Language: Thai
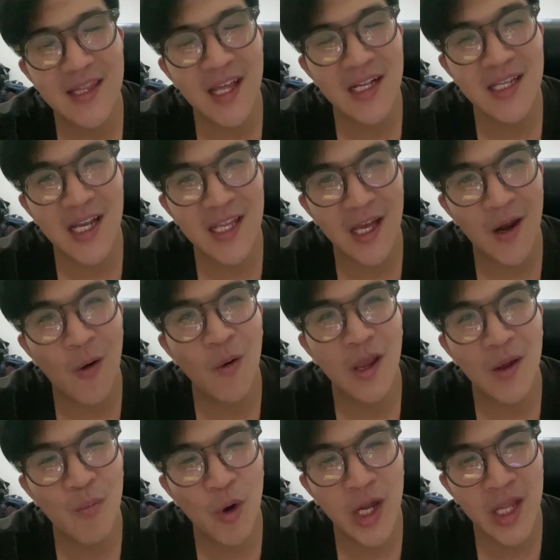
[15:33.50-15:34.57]
ตั้งใจจะลงค
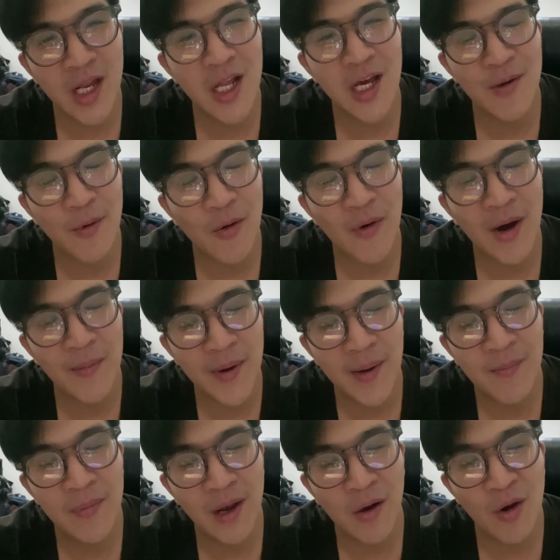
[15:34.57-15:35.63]
ลิปวันนี้เลยเพราะว่าแบบ
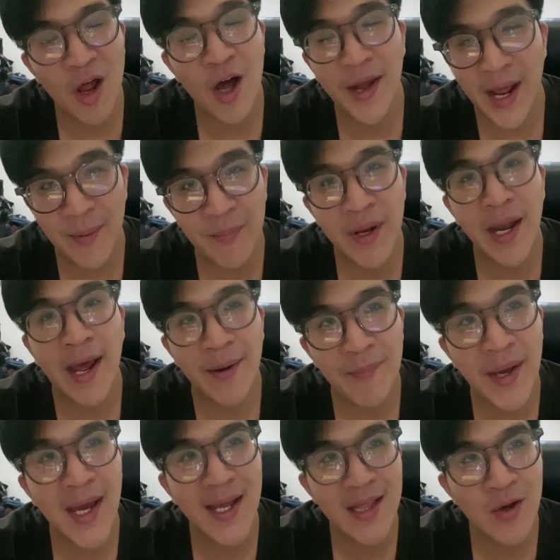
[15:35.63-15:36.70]
เรารอทำมานาน
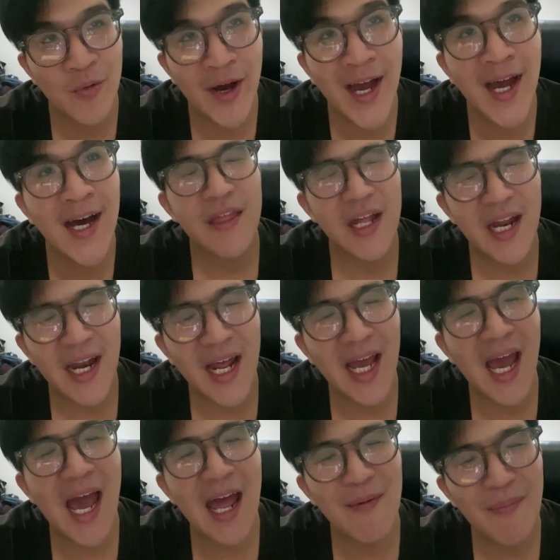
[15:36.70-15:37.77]
มากแต่ว่าสถาน
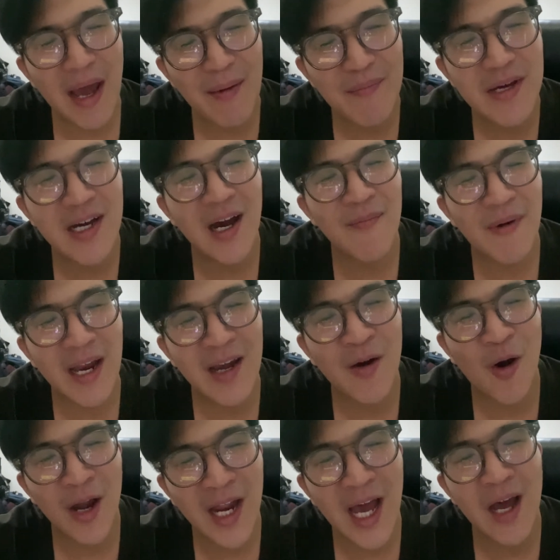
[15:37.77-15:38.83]
การณ์บ้านเมืองมัน
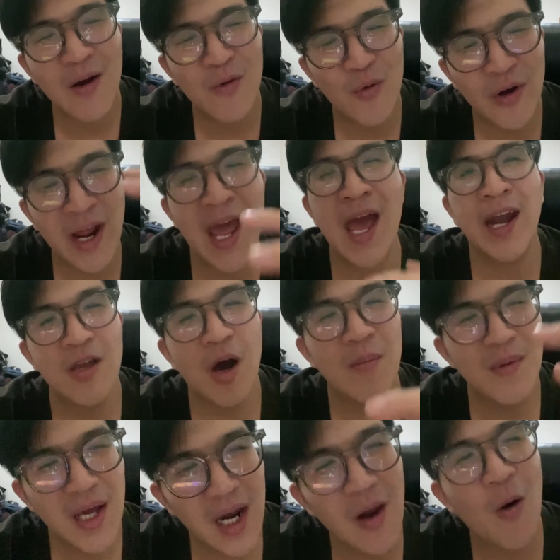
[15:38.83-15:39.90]
ค่อนข้างรุนแรงยอม
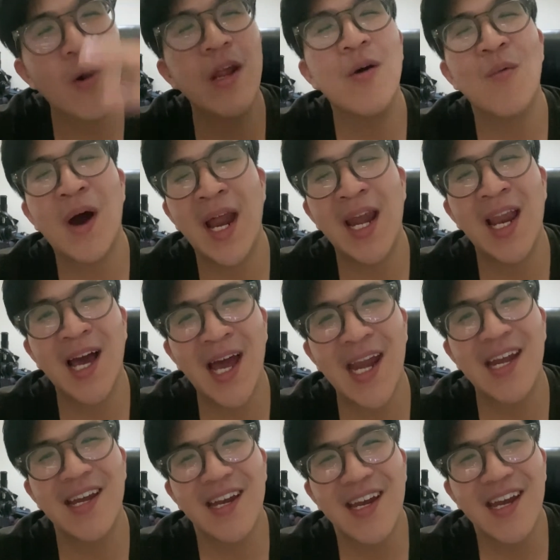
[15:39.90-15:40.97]
เลื่อนลงหนึ่งวันแล้วกัน
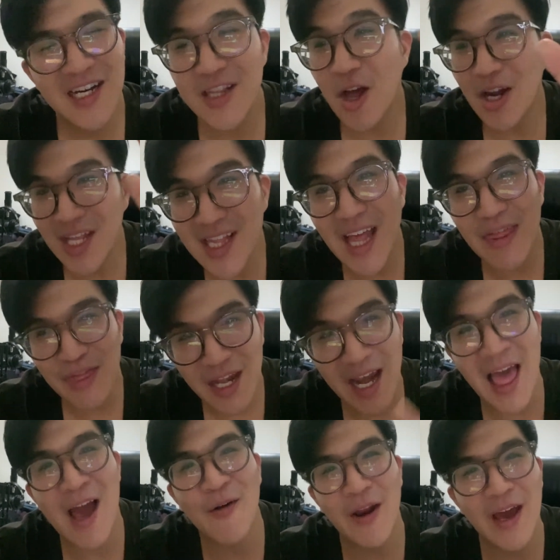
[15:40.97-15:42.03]
คือตอนนี้ตัดเสร็จ
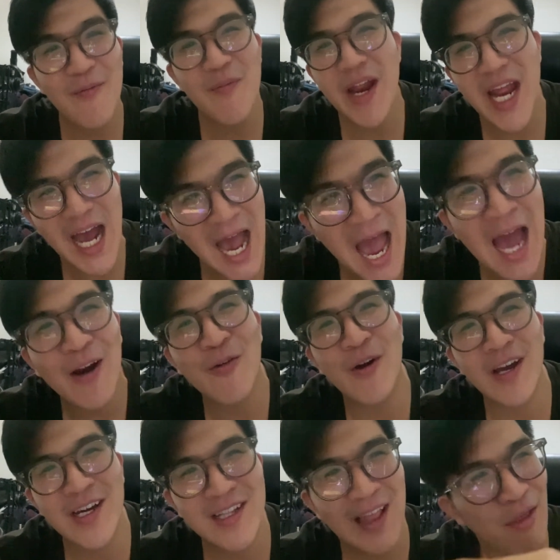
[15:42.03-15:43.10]
แล้วนะไม่ได้อ้างด้ว
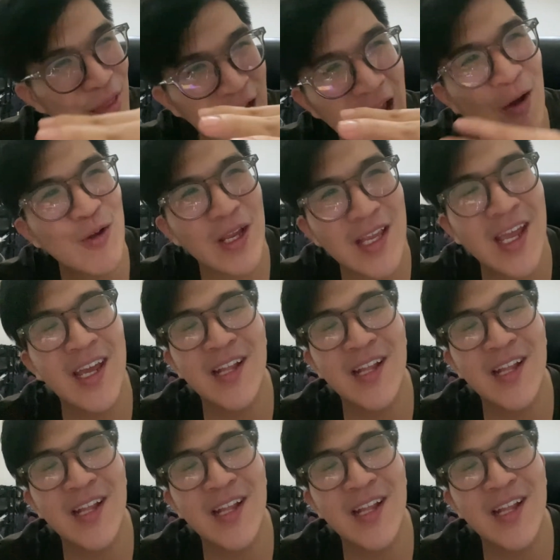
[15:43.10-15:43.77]
ยคือตัดเสร็จแล้วจริ